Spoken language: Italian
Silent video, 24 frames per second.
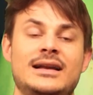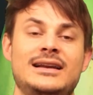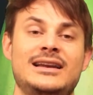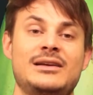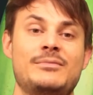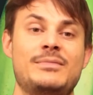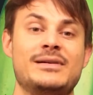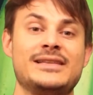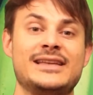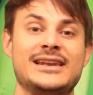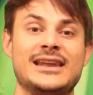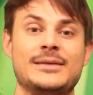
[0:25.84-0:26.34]

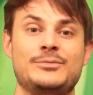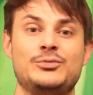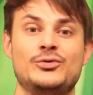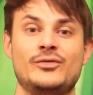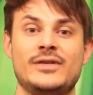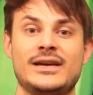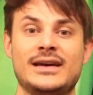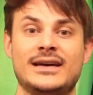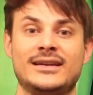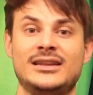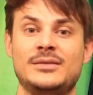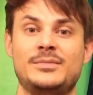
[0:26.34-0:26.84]
Le banane più
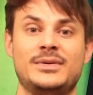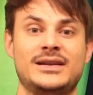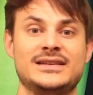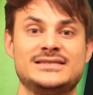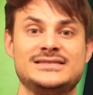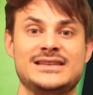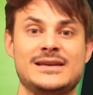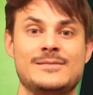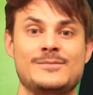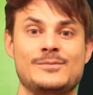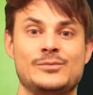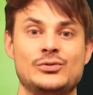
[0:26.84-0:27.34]
verdi, per
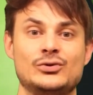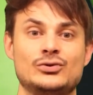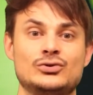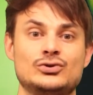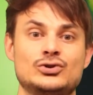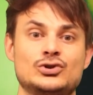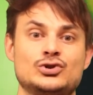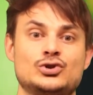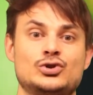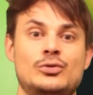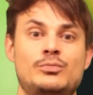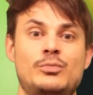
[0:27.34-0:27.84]

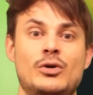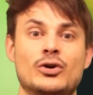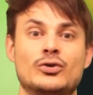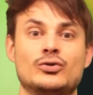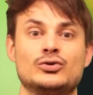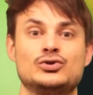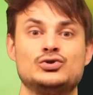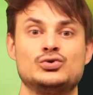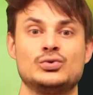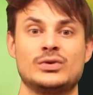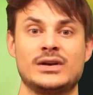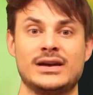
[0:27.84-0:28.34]
esempio, sono
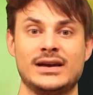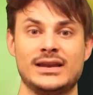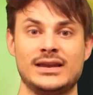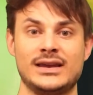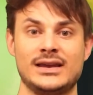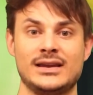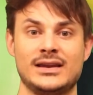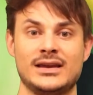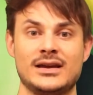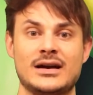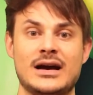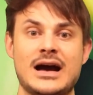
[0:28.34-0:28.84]
poco
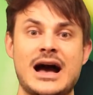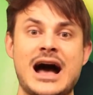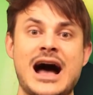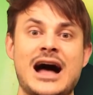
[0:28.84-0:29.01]
zuccherine,